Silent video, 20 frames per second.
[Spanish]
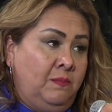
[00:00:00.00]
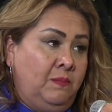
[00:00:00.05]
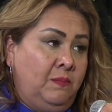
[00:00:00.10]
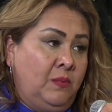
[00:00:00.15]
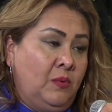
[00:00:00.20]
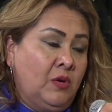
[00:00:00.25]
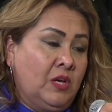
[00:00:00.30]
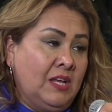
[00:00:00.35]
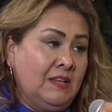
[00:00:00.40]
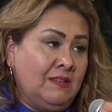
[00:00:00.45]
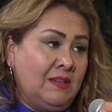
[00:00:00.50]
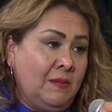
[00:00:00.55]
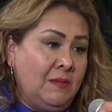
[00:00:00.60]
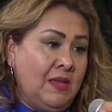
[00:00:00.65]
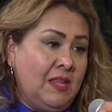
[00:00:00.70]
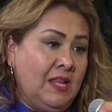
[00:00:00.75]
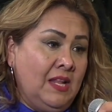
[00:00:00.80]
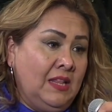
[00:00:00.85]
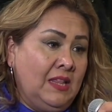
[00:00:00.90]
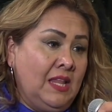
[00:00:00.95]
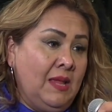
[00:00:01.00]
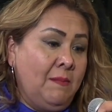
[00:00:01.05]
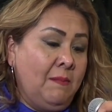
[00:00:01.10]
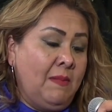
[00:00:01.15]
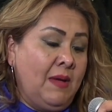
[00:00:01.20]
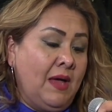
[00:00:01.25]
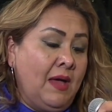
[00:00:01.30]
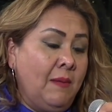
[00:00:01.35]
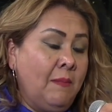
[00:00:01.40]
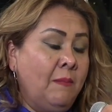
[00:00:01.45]
¿Por qué sabía del
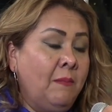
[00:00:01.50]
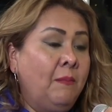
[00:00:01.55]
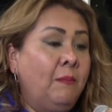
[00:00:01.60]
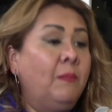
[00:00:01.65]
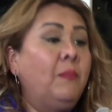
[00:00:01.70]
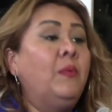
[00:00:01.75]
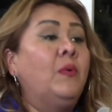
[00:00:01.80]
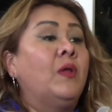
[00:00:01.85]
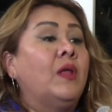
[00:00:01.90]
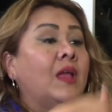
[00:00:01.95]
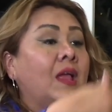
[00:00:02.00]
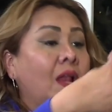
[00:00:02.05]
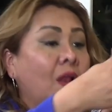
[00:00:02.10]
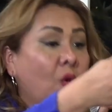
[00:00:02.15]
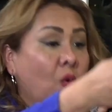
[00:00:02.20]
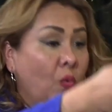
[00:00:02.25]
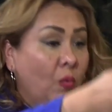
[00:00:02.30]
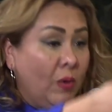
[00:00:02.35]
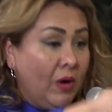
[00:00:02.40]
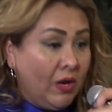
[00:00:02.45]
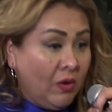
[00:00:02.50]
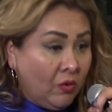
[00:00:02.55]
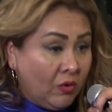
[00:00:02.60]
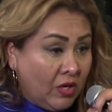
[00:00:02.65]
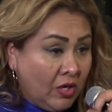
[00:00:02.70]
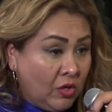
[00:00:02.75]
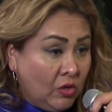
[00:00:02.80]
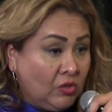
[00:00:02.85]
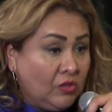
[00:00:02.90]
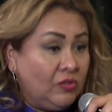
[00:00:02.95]
tema? Porque el cubano
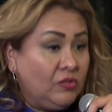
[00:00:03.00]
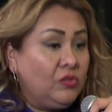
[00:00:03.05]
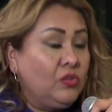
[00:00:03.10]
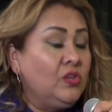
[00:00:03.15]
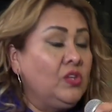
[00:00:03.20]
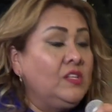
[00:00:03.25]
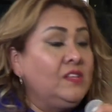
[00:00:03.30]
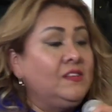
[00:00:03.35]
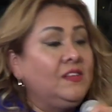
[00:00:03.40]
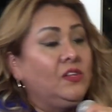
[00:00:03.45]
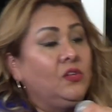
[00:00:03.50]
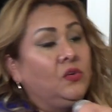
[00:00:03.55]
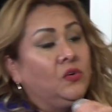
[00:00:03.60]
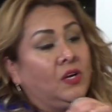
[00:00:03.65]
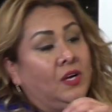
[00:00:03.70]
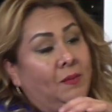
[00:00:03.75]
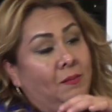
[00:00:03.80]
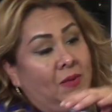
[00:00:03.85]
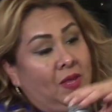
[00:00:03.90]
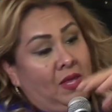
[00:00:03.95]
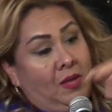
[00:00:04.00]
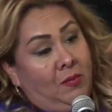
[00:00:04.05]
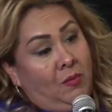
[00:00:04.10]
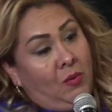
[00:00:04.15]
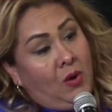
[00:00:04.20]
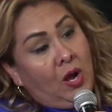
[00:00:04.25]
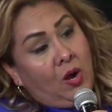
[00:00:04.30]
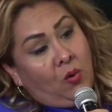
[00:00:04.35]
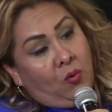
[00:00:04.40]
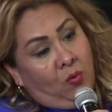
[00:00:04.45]
que yo te estoy diciendo que me
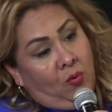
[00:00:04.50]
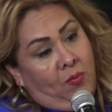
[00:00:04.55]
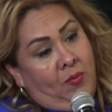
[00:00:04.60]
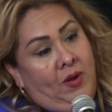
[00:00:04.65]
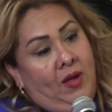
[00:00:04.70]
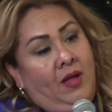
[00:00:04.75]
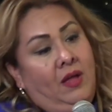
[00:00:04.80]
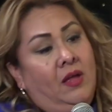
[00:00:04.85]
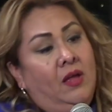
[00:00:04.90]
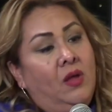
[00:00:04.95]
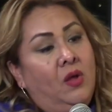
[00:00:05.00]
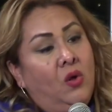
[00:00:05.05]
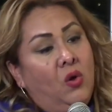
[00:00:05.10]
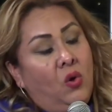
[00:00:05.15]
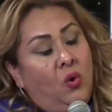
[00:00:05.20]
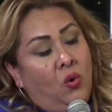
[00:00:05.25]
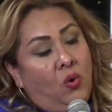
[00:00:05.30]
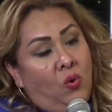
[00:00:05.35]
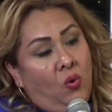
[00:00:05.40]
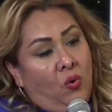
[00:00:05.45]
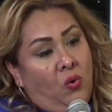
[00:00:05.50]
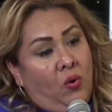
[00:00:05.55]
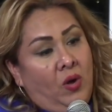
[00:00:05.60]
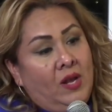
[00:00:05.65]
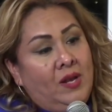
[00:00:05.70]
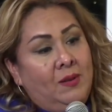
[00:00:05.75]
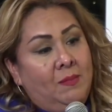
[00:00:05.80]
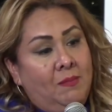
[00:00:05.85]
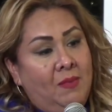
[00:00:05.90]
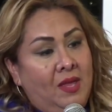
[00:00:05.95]
llevó a Cuba, o
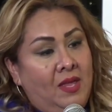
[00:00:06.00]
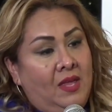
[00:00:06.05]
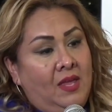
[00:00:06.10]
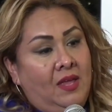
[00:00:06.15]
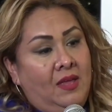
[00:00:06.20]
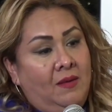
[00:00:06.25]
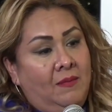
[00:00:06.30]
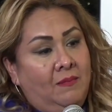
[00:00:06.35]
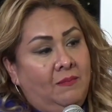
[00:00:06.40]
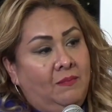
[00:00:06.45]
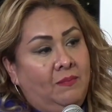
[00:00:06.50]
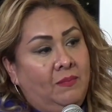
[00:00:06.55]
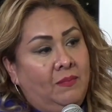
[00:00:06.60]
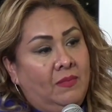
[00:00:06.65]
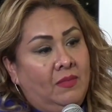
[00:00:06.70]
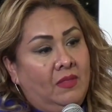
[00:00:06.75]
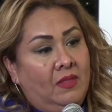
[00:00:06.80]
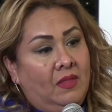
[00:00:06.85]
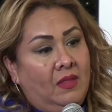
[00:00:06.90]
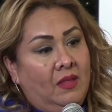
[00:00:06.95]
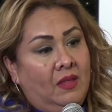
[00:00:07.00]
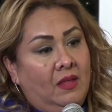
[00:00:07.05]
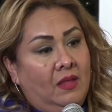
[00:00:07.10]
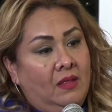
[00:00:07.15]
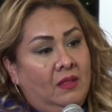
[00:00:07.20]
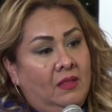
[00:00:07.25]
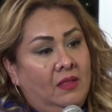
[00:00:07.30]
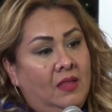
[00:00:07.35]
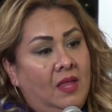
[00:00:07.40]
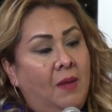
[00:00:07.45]
Juan y Imelli,
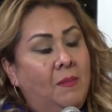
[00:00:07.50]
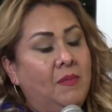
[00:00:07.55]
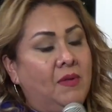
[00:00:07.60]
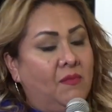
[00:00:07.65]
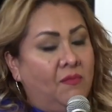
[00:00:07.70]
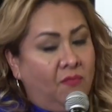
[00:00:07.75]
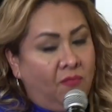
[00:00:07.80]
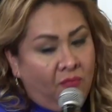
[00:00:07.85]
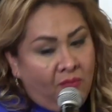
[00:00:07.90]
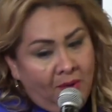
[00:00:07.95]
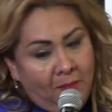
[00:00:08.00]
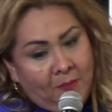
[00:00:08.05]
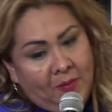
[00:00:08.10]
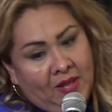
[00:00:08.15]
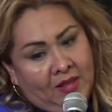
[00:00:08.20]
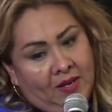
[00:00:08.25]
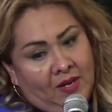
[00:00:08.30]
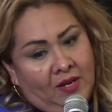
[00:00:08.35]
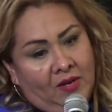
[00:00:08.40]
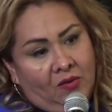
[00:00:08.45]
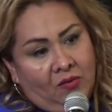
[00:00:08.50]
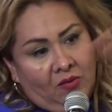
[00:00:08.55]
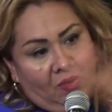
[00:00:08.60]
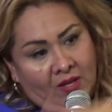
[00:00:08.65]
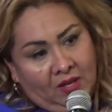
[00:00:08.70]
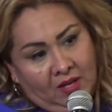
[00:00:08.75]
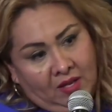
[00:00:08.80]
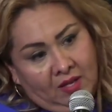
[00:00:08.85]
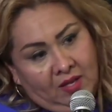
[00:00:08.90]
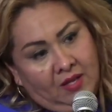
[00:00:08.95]
también fue padrino
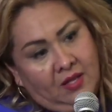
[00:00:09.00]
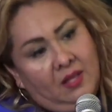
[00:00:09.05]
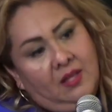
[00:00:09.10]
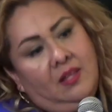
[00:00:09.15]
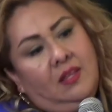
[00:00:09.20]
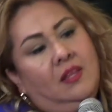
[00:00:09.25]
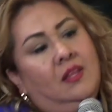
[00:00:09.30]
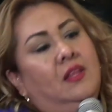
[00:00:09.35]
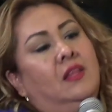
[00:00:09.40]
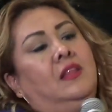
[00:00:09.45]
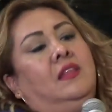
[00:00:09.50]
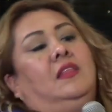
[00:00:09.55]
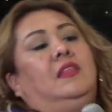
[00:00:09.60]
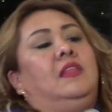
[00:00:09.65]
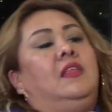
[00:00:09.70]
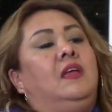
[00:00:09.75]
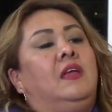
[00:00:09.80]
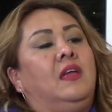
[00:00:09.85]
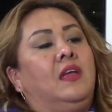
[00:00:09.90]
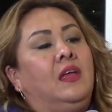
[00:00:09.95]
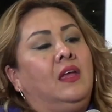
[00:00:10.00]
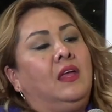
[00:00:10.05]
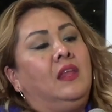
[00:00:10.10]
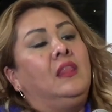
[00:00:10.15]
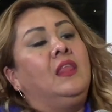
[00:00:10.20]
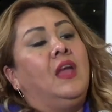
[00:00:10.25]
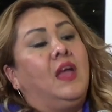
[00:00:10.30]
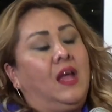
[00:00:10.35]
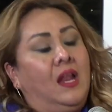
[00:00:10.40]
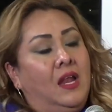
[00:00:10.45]
de, de,
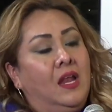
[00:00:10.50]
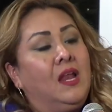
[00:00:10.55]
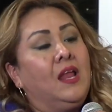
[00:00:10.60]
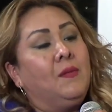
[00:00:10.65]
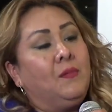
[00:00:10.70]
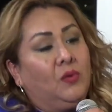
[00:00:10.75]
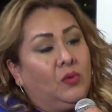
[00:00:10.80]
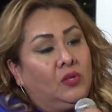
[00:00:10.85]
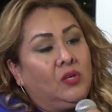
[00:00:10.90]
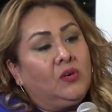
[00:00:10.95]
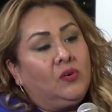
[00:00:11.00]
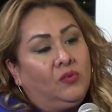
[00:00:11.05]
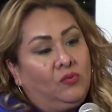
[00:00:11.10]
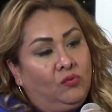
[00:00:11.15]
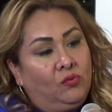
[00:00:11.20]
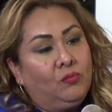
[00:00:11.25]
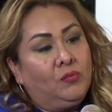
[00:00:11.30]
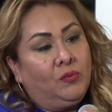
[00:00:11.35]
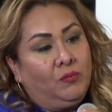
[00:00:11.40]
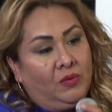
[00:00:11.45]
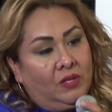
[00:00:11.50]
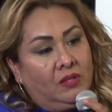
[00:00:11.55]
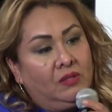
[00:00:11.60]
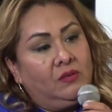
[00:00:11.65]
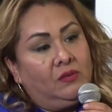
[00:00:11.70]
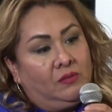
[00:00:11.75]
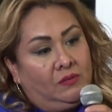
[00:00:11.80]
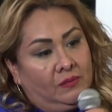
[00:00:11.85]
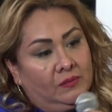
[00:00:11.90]
Galilea. Montijo en su momento.